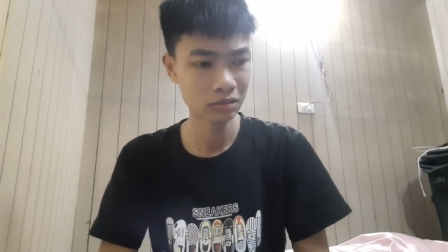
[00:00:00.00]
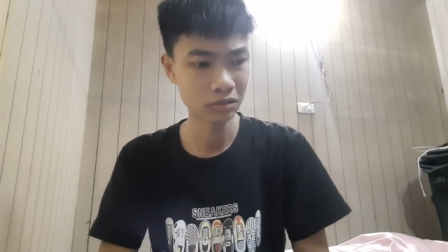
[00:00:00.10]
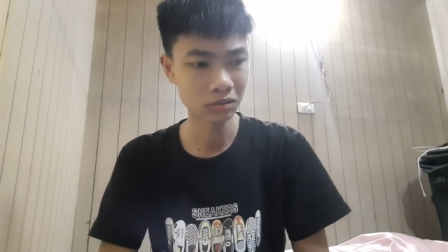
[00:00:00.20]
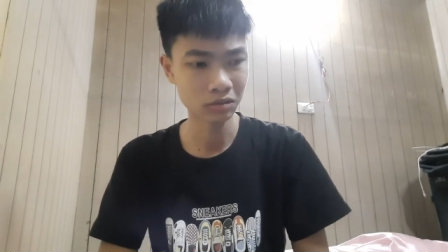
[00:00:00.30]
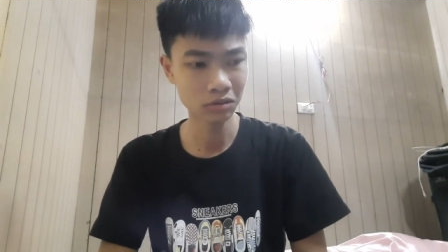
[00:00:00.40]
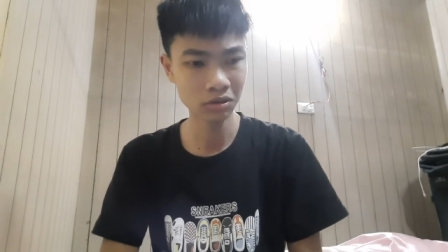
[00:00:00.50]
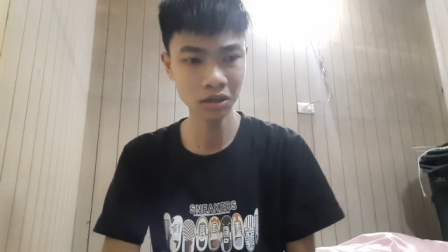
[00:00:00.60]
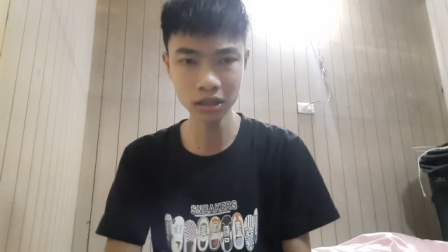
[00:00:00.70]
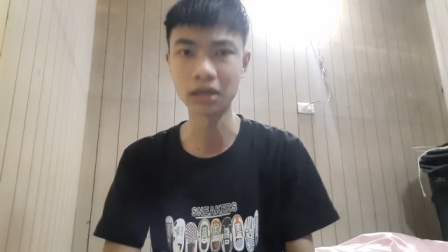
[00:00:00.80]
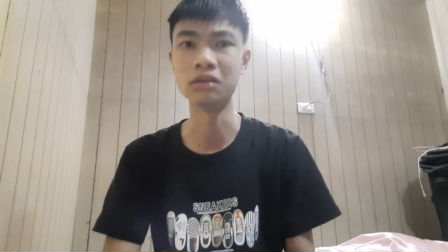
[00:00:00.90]
nó
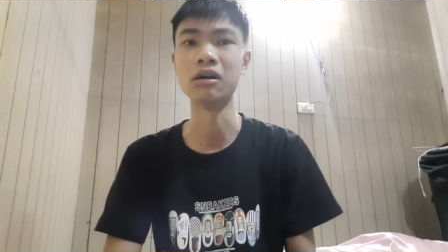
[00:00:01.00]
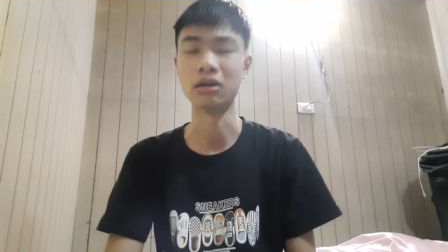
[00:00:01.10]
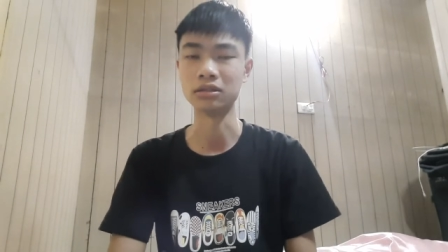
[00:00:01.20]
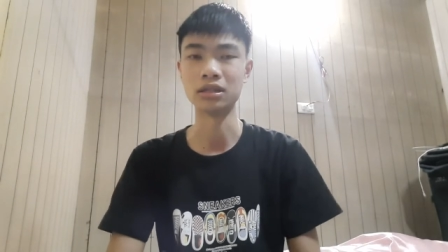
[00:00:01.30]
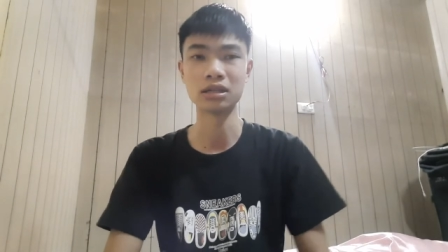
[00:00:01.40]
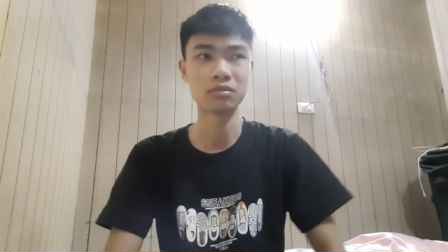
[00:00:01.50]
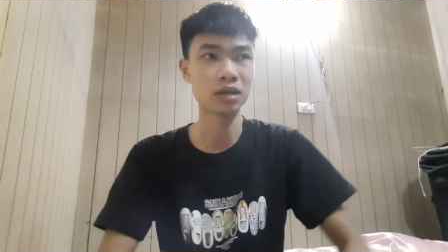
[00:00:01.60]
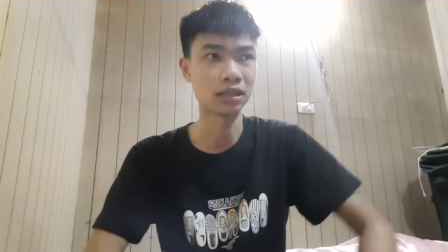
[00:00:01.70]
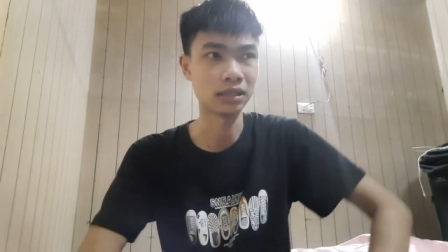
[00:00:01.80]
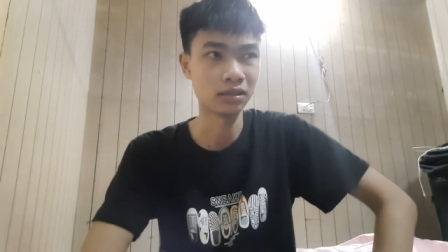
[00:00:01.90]
nứt cả đường rồi đấy, các
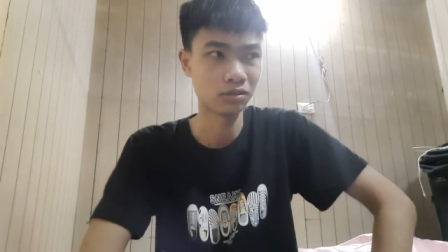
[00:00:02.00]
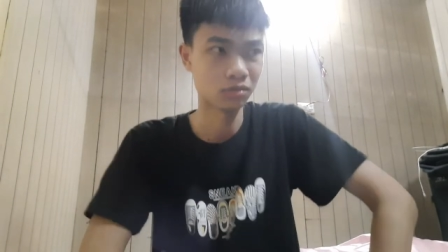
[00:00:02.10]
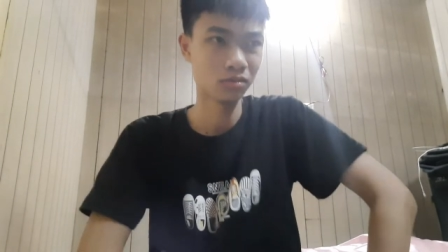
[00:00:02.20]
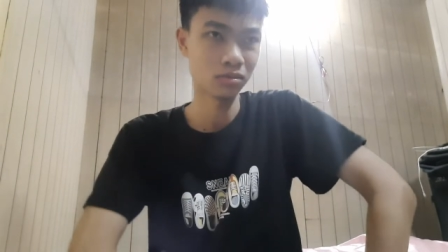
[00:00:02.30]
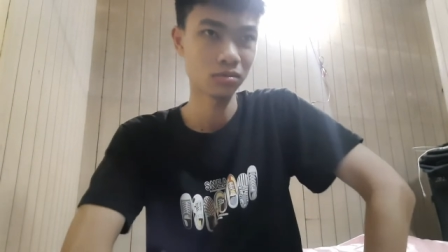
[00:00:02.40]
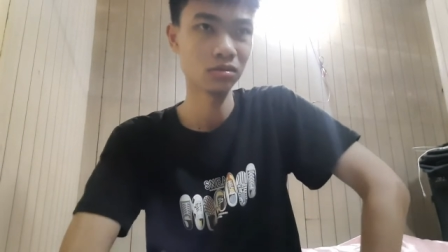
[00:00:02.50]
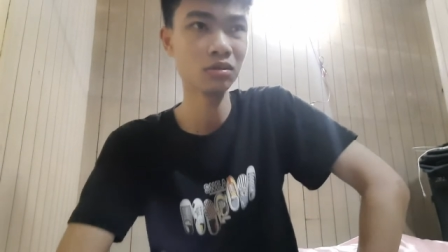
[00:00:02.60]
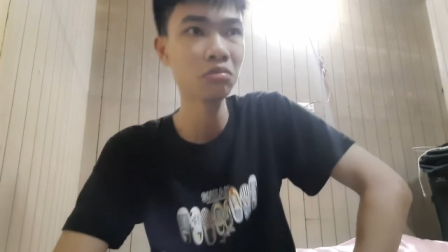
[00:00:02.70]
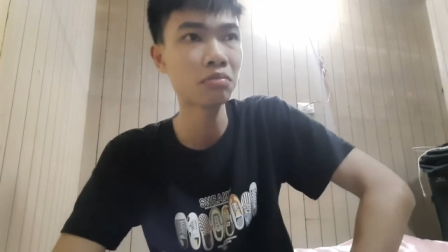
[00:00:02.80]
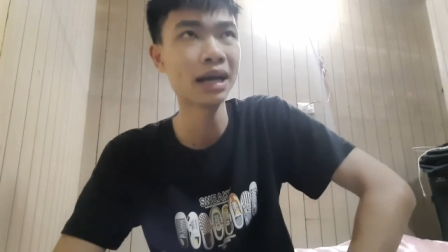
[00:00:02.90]
bạn thấy nó
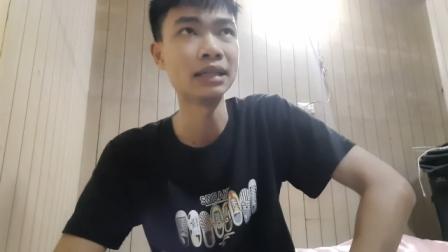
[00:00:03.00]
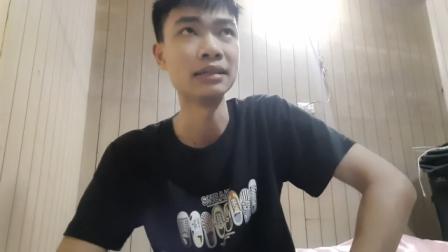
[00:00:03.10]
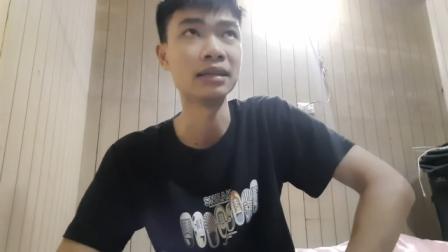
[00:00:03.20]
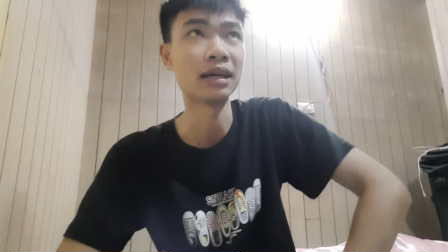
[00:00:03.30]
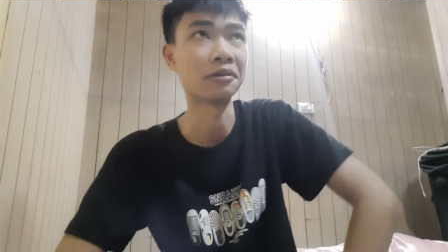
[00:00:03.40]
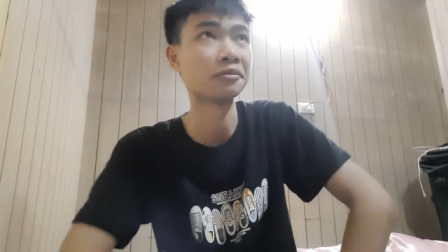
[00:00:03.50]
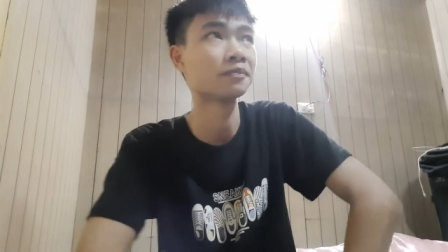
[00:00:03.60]
mạnh như thế nào.